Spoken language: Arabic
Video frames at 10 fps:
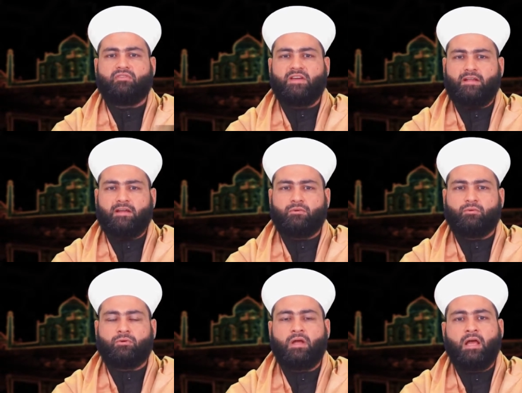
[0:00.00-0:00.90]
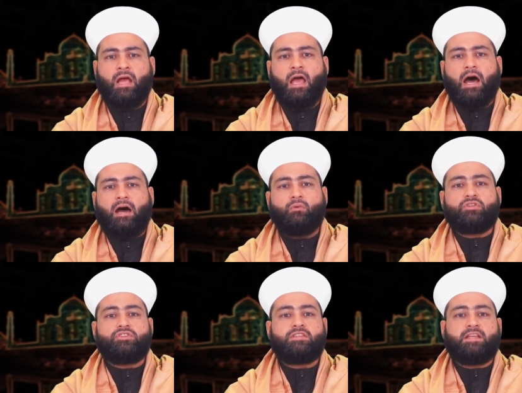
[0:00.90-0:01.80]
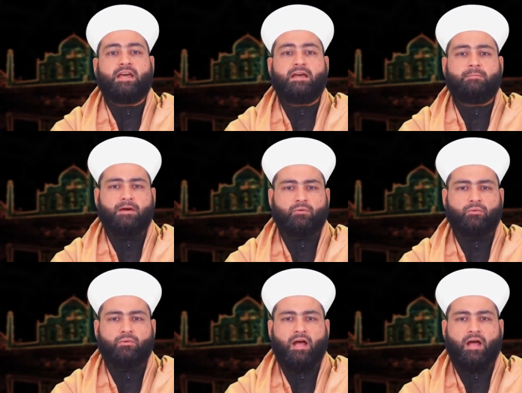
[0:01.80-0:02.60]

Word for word: فعله أو اجتنابه